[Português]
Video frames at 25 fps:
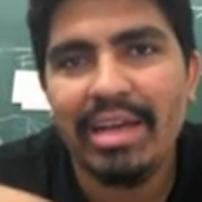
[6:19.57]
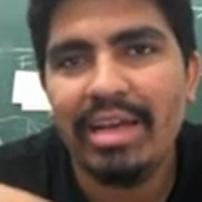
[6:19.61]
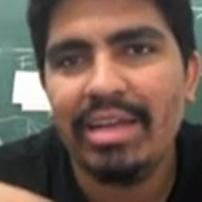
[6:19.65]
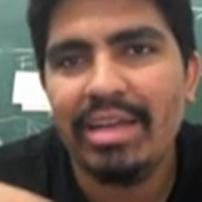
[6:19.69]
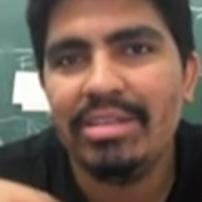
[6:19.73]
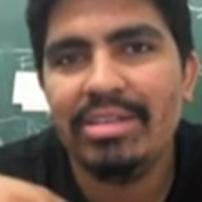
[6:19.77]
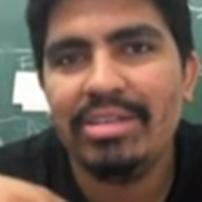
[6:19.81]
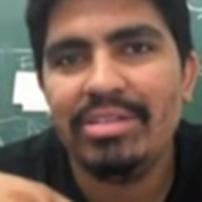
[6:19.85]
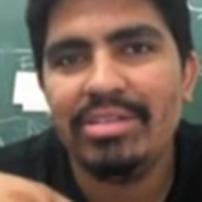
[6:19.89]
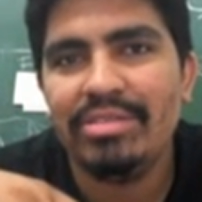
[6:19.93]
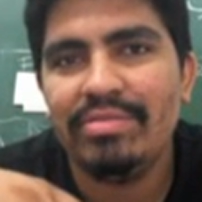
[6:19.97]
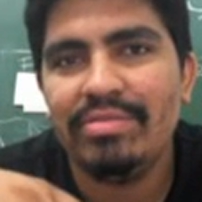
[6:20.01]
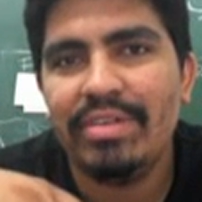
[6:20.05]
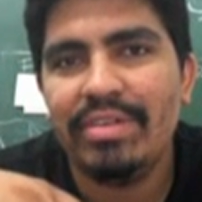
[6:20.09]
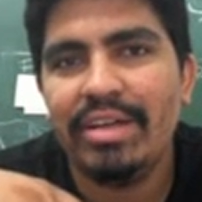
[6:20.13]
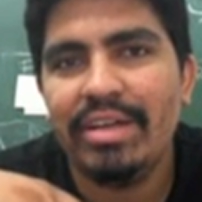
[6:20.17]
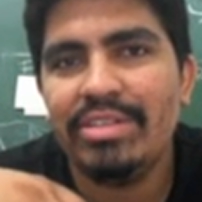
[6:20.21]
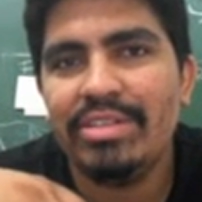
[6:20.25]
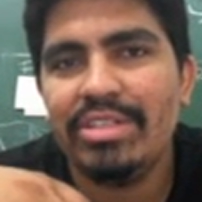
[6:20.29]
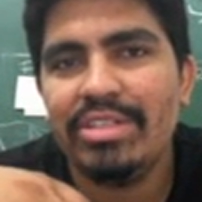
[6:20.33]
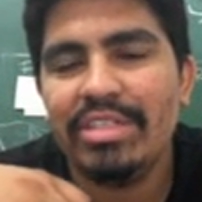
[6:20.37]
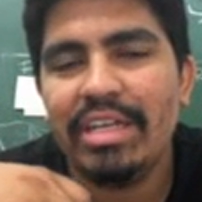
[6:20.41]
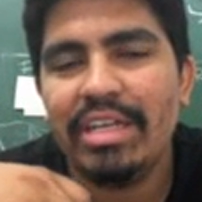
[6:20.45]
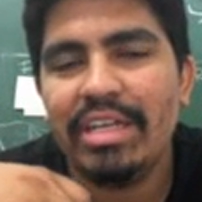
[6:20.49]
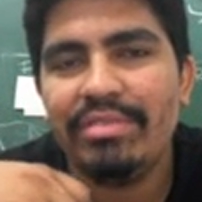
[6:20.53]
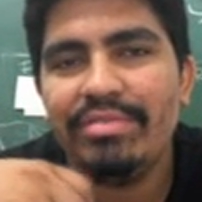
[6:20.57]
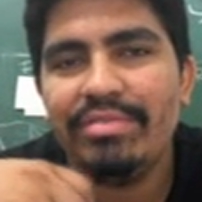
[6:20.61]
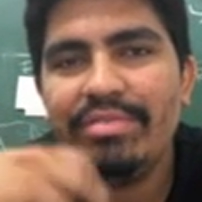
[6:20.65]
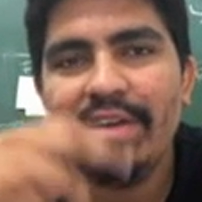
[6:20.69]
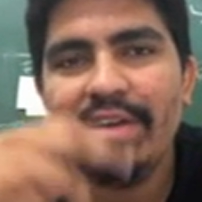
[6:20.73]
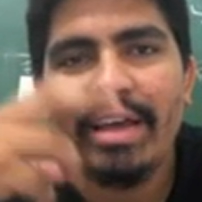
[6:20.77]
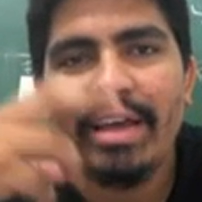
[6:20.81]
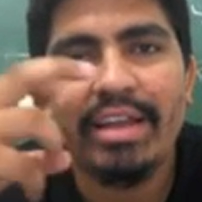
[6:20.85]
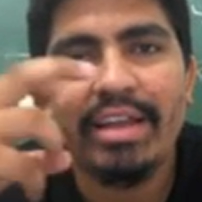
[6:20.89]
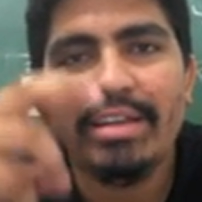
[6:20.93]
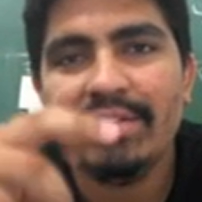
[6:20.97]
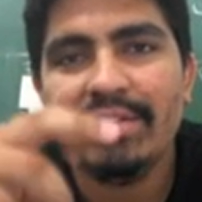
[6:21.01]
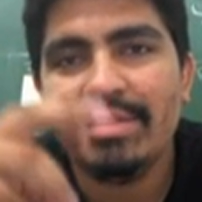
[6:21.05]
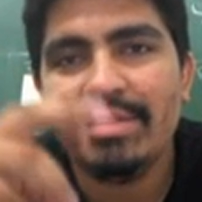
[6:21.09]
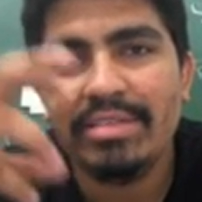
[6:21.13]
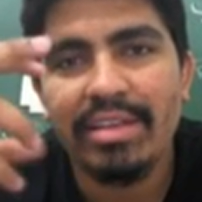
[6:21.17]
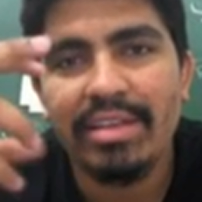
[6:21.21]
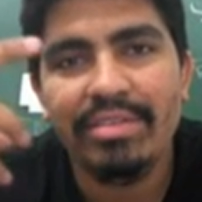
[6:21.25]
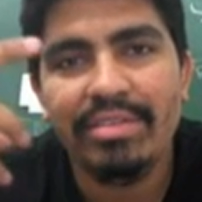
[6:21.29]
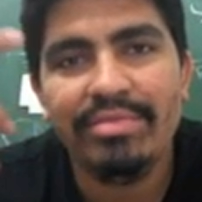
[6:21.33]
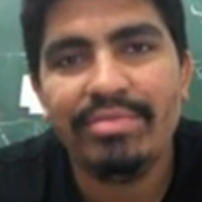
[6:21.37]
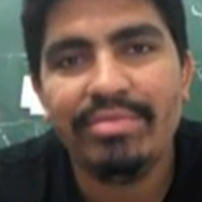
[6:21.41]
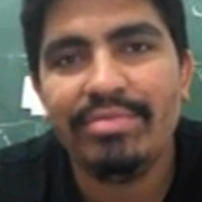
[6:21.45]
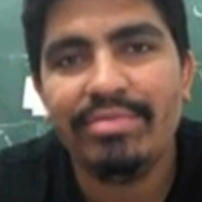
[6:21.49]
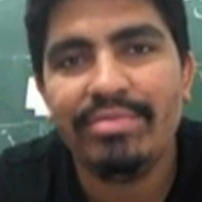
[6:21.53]
ah, a gente vai te dar férias
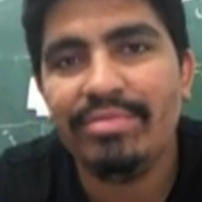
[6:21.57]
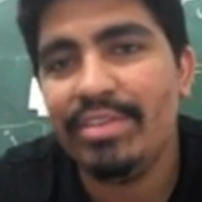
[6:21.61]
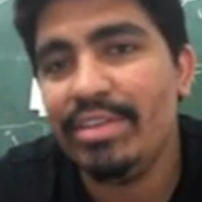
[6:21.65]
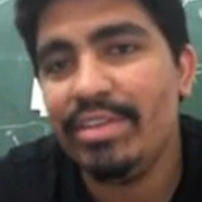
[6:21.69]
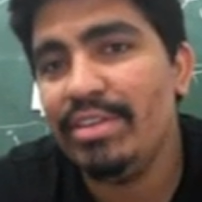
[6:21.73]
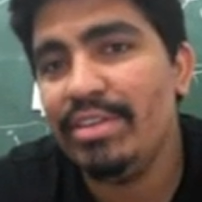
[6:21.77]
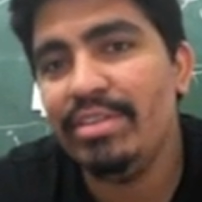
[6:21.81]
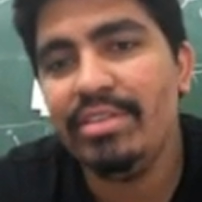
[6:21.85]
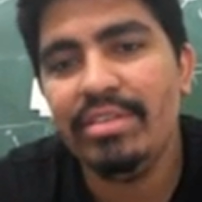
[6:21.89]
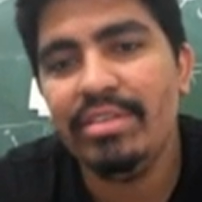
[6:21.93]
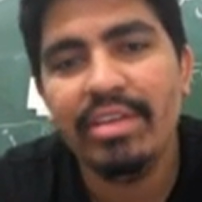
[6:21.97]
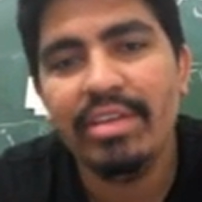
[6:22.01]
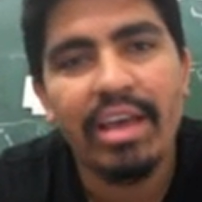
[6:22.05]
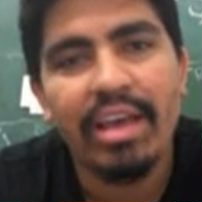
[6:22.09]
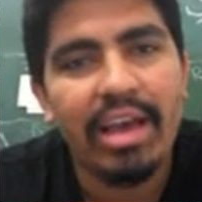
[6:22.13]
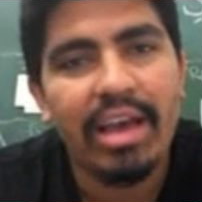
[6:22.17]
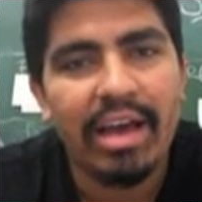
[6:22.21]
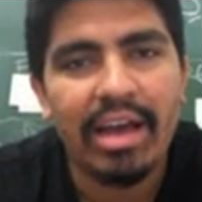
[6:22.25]
sem fim,